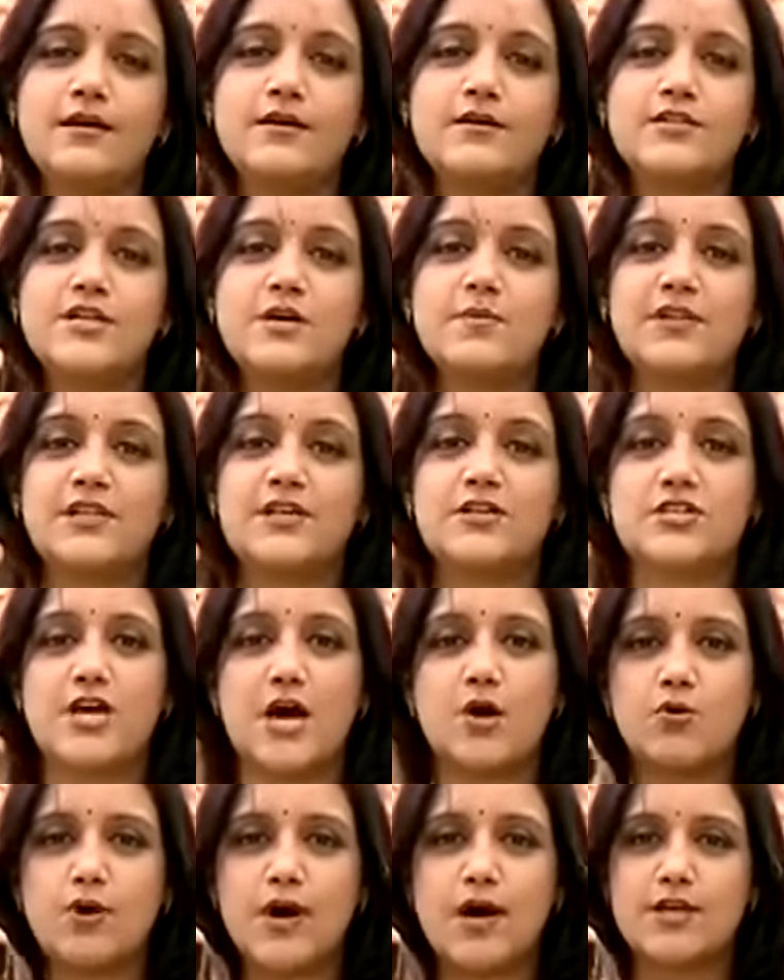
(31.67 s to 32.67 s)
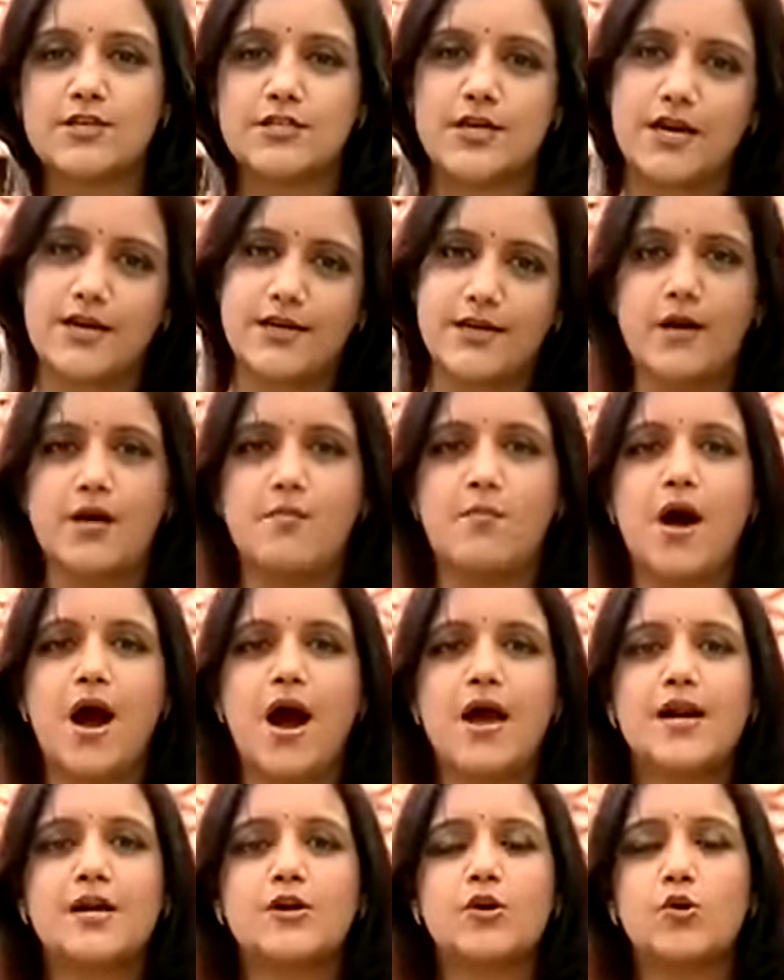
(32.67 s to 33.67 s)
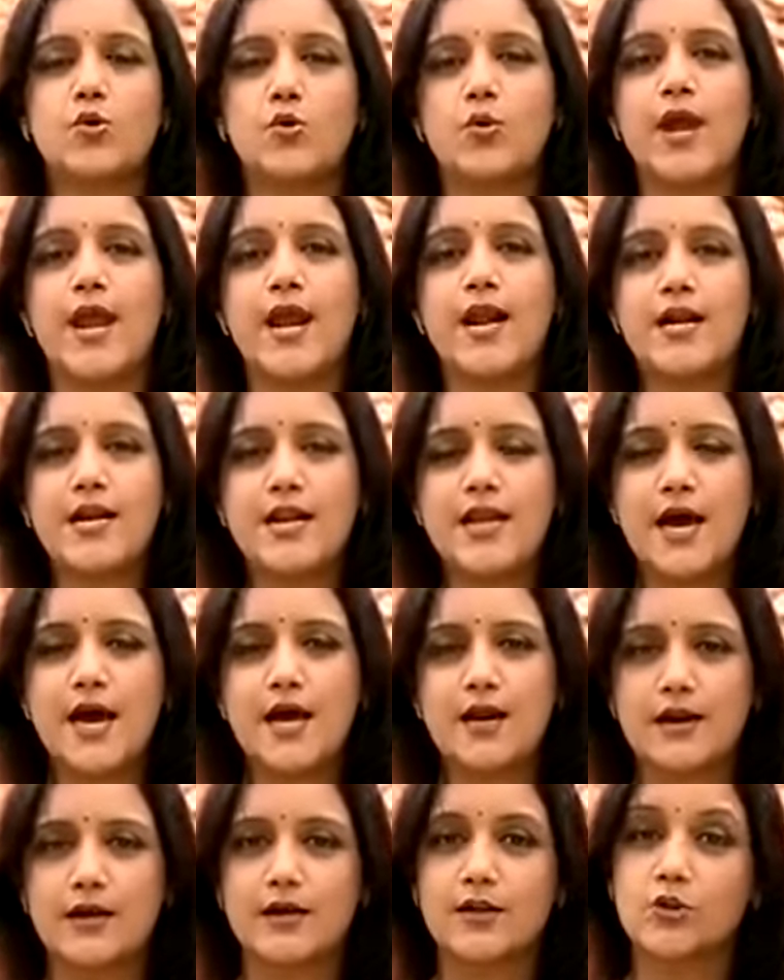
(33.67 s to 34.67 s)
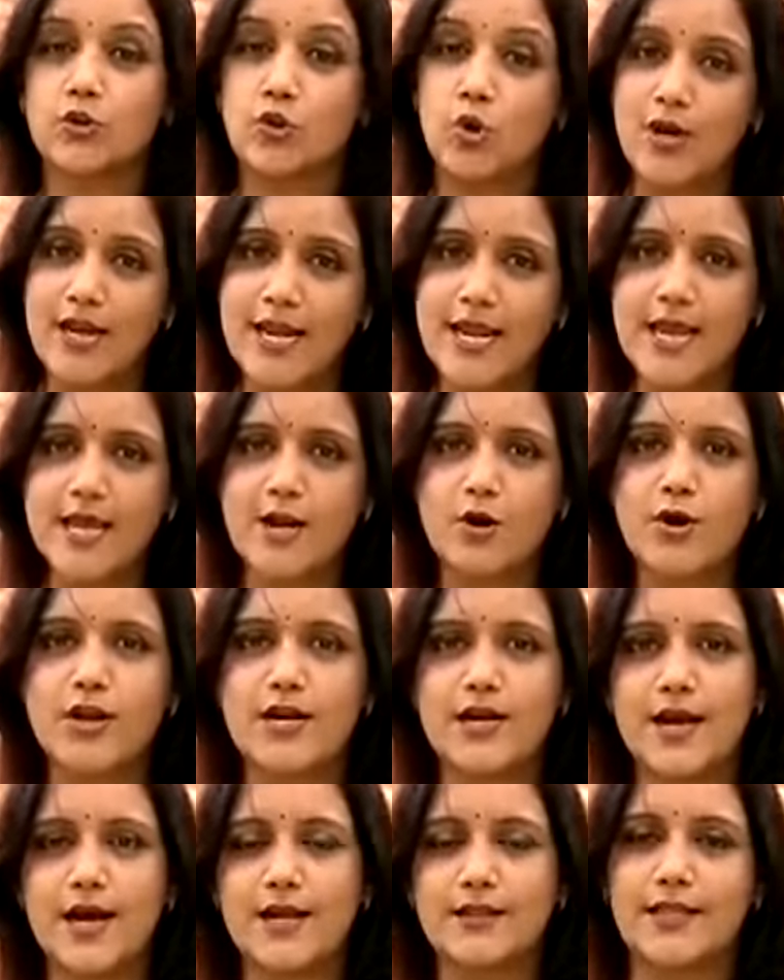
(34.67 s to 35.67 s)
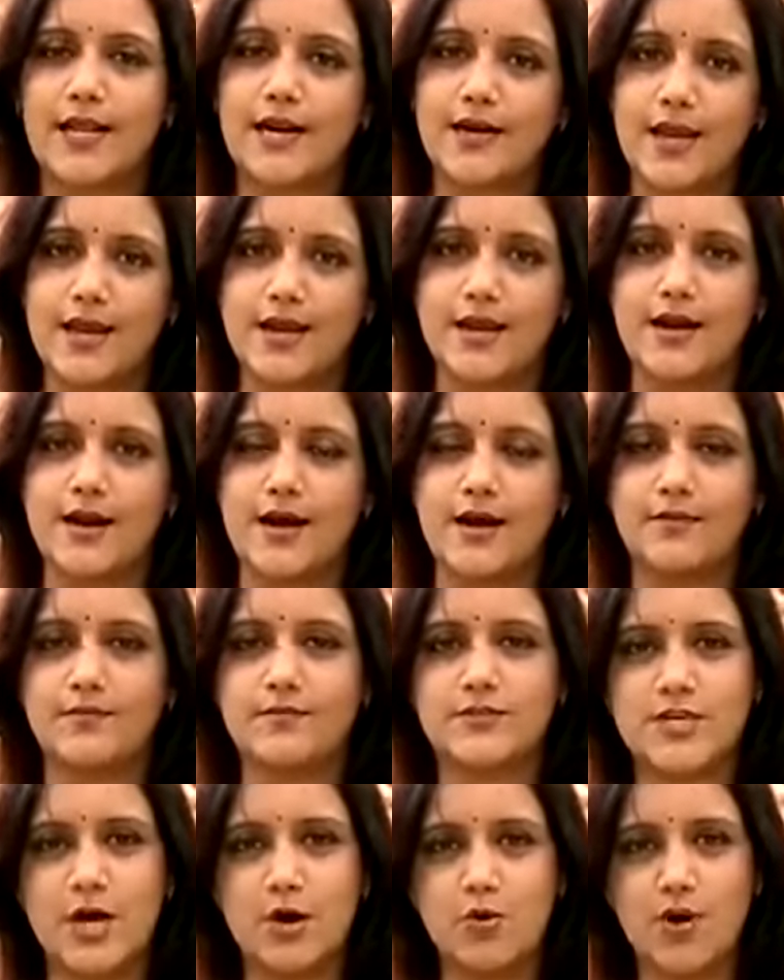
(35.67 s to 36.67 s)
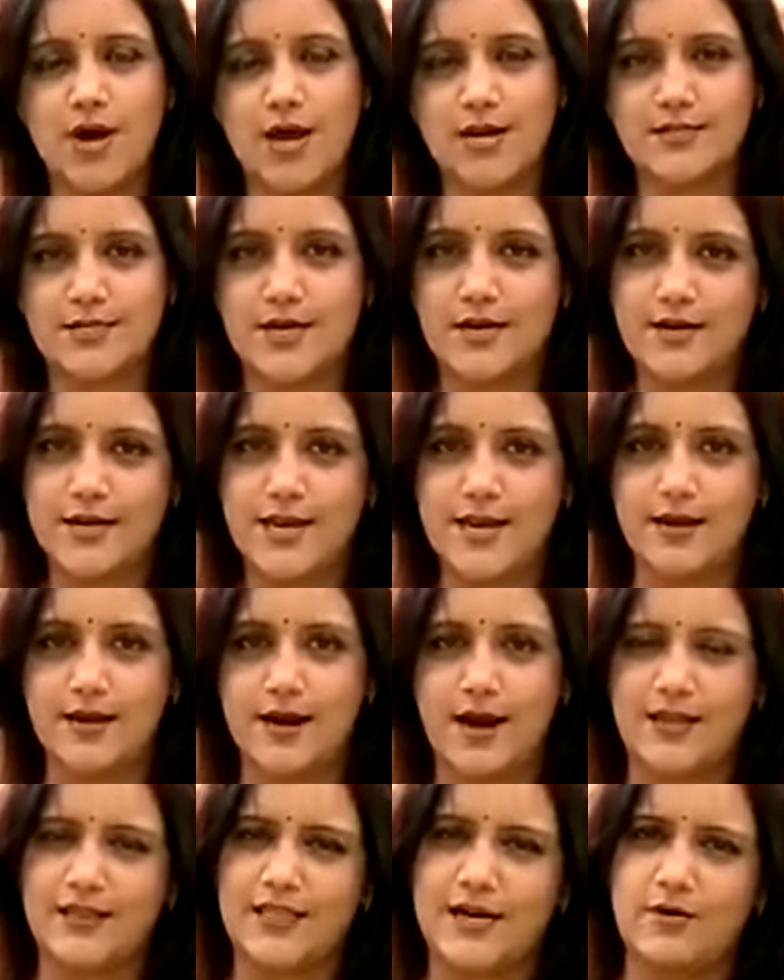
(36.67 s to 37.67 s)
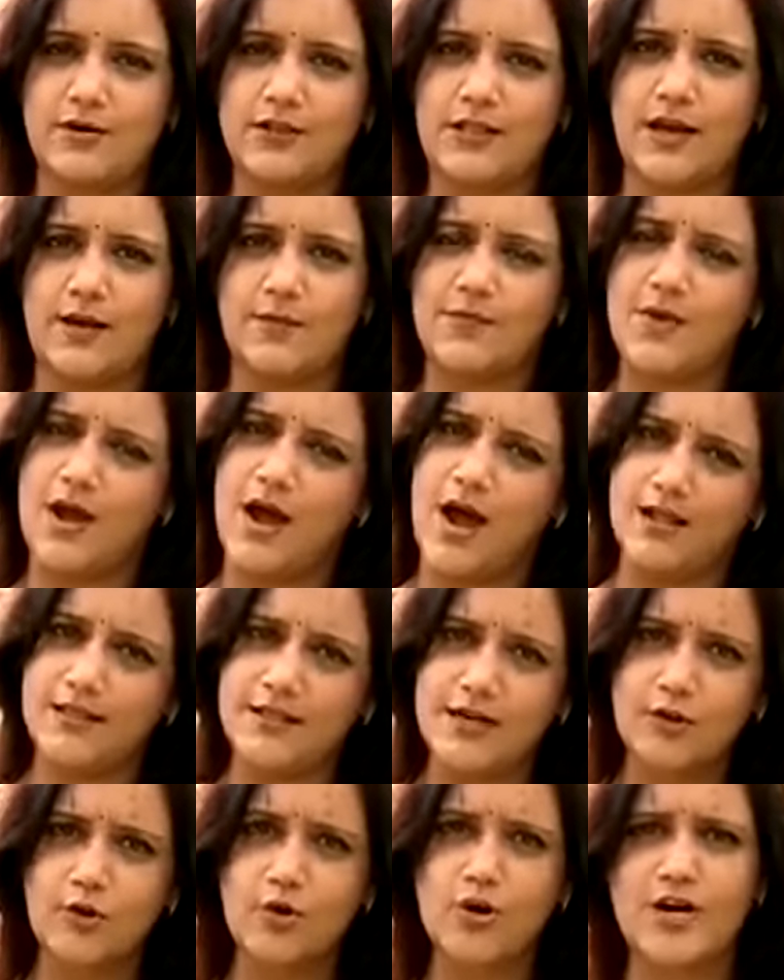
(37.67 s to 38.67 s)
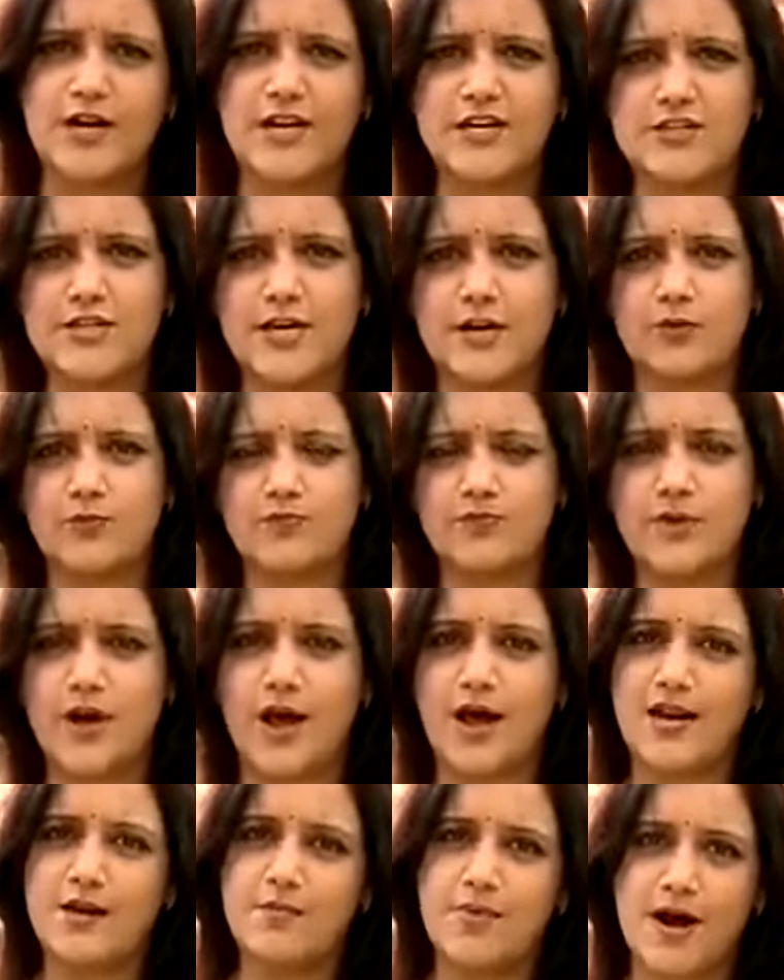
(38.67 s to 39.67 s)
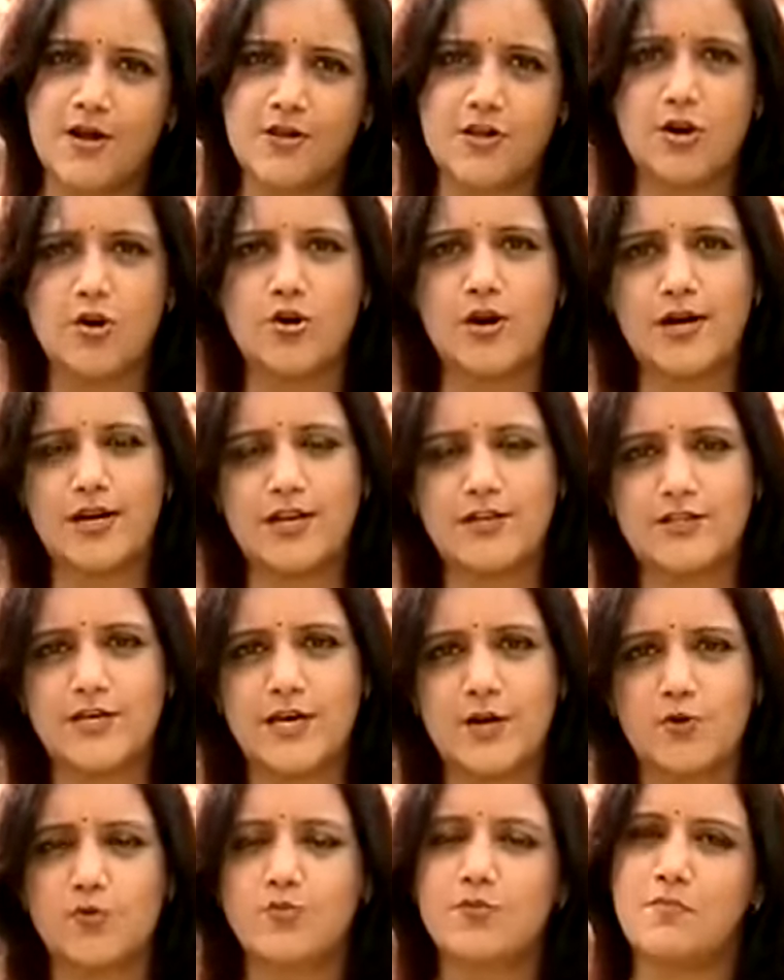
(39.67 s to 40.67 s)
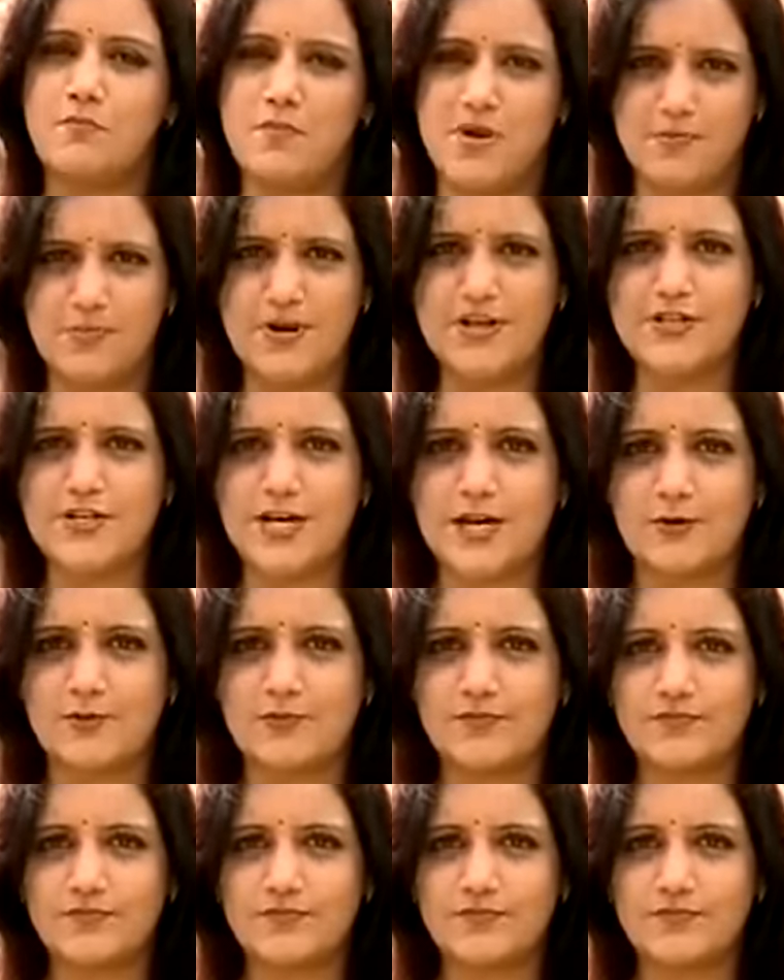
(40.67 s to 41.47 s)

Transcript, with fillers: శ్రీమతి షావుకార్ జానకి మహానటుడు ఎన్టీఆర్ తొలి హీరోయిన్గా తెరకెక్కిన షావుకార్ జానకి ఆ తర్వాత అందరితో నటించారు అన్ని భాషల్లో నటించారు మెప్పించారు